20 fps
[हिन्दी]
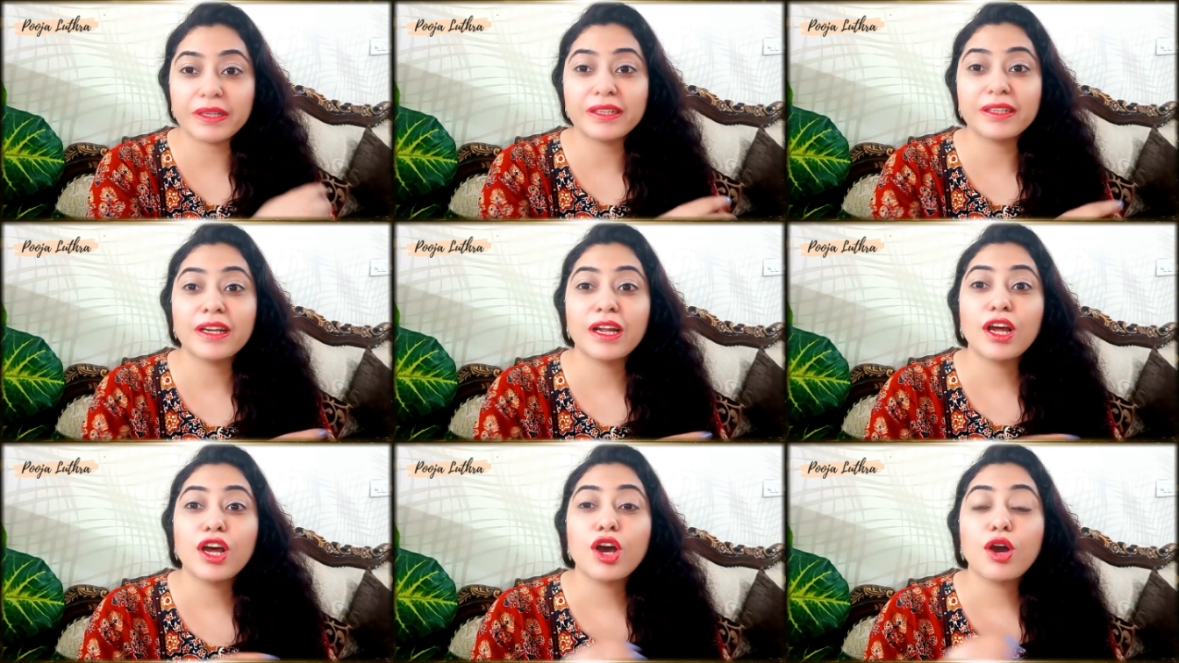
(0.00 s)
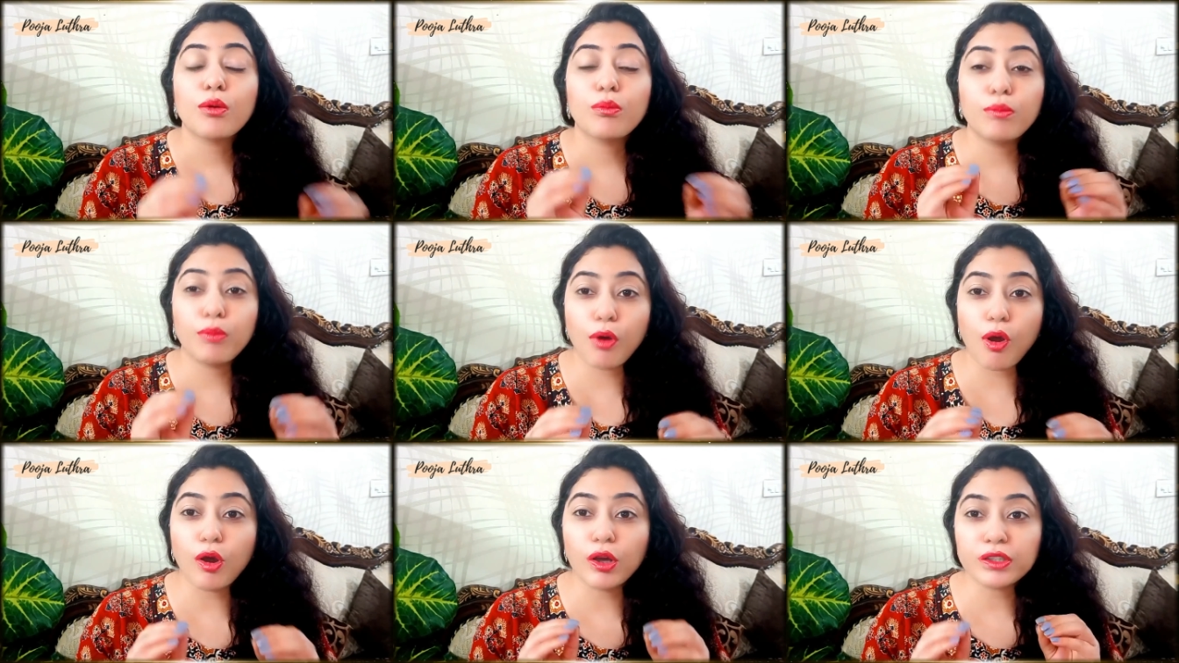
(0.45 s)
पर
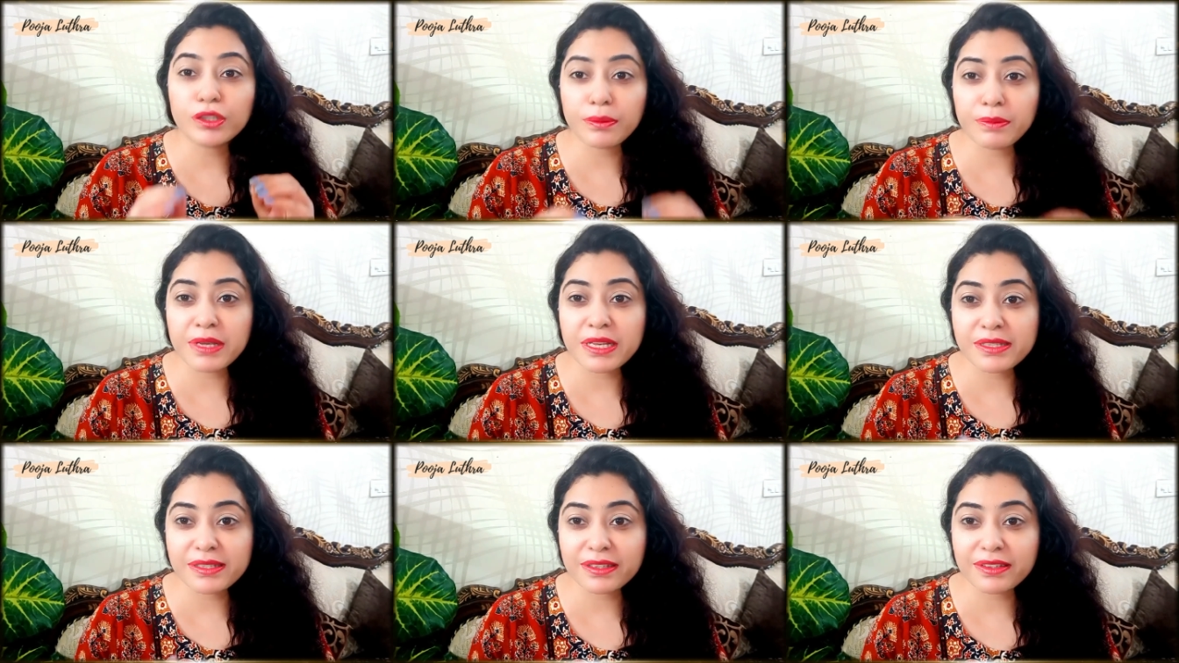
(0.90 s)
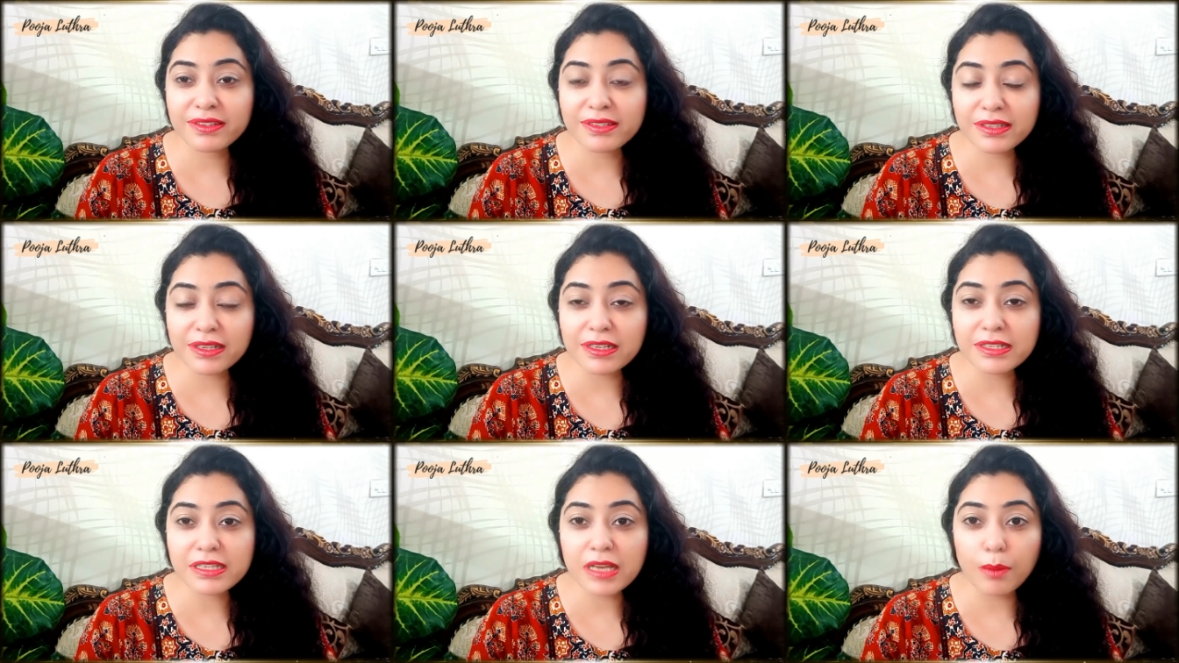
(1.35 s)
बहुत अमेजिंग
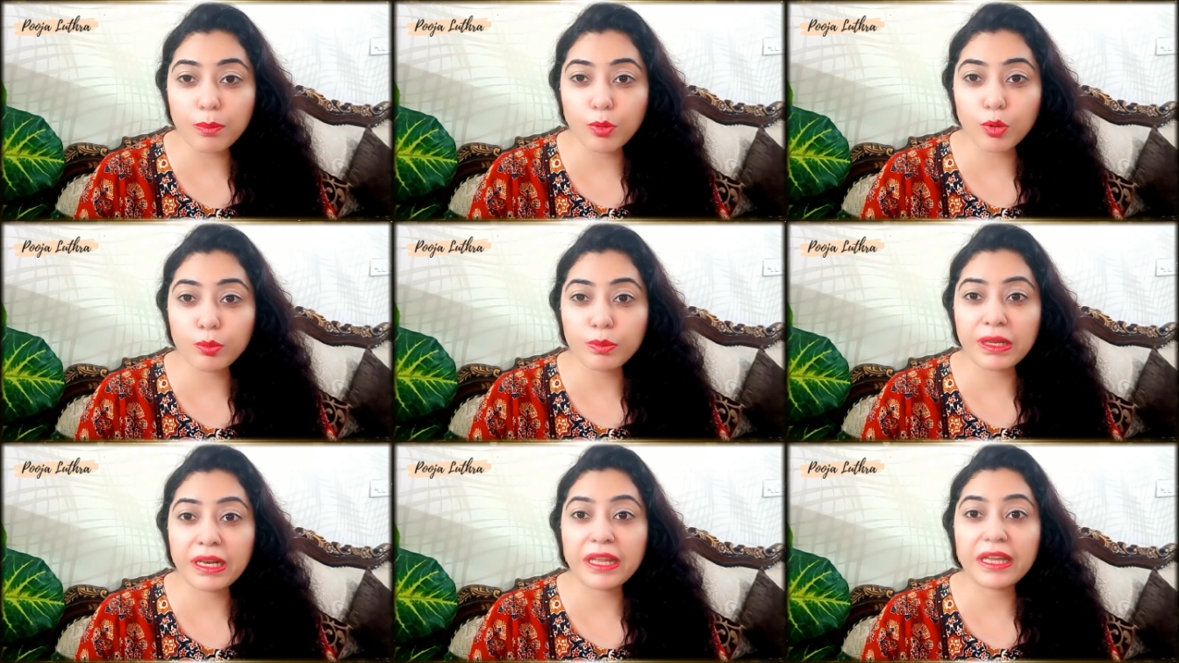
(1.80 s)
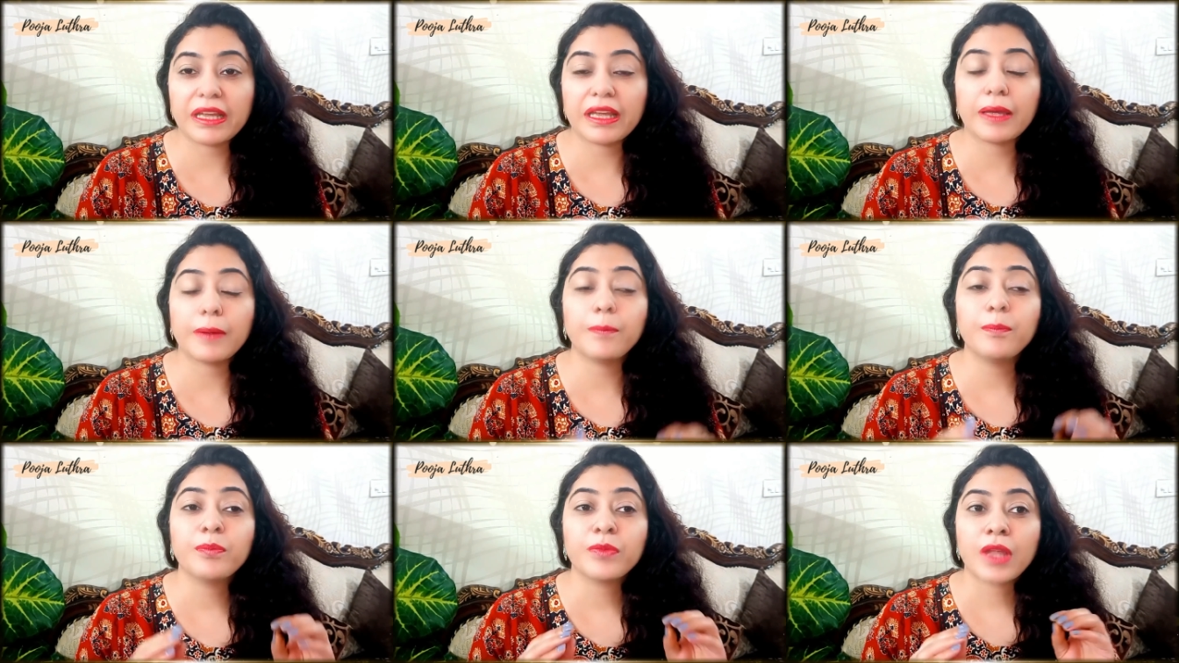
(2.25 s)
रिजल्ट्स आपको
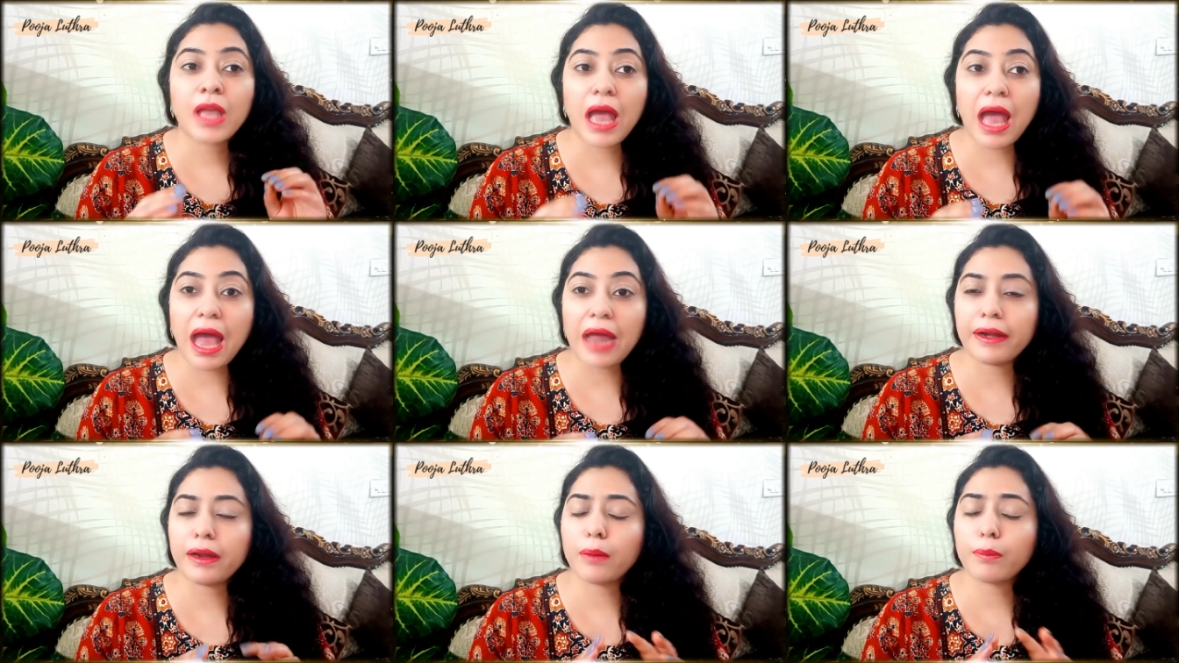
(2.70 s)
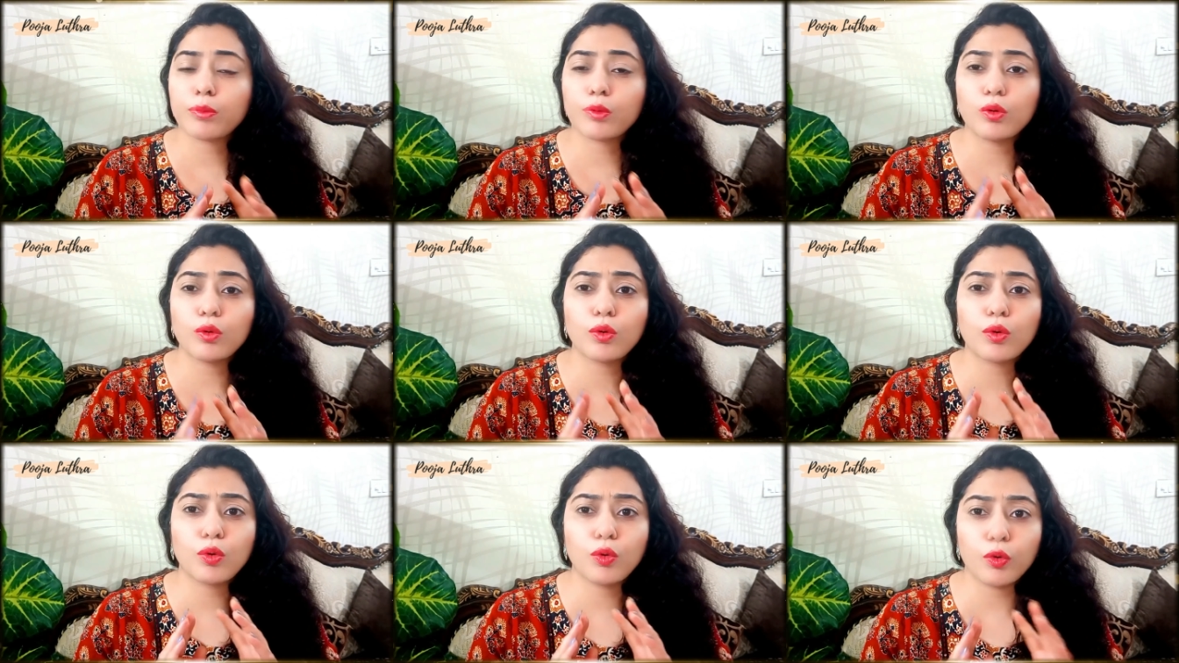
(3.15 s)
मिलेंगे एंड
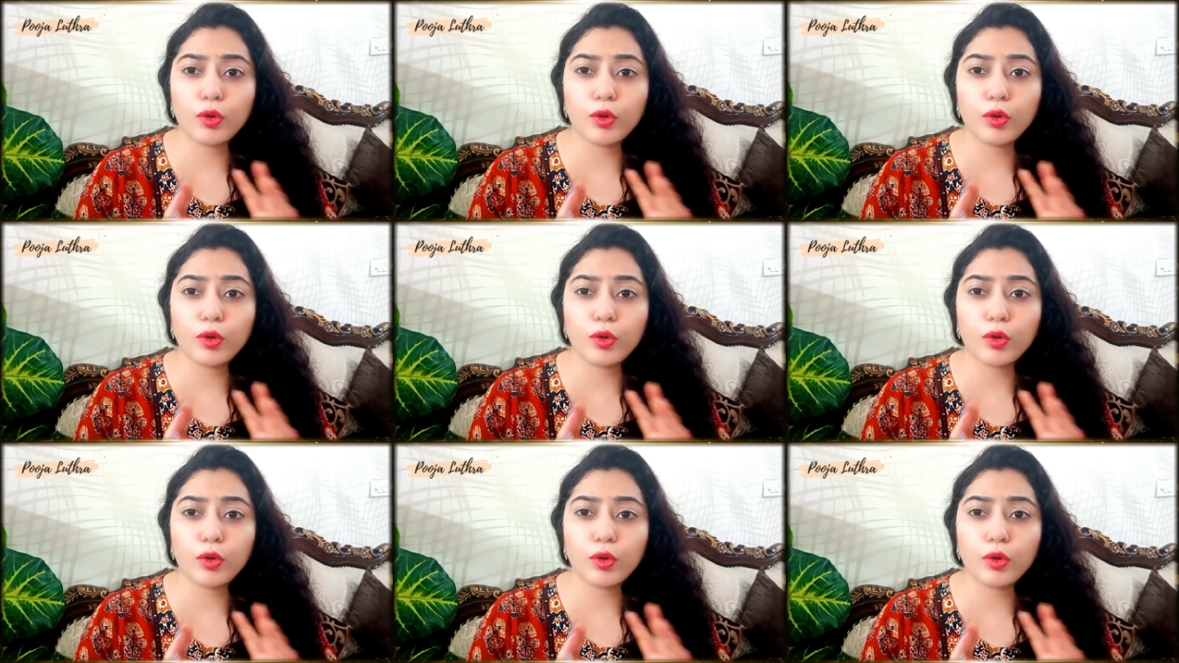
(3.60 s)
आपको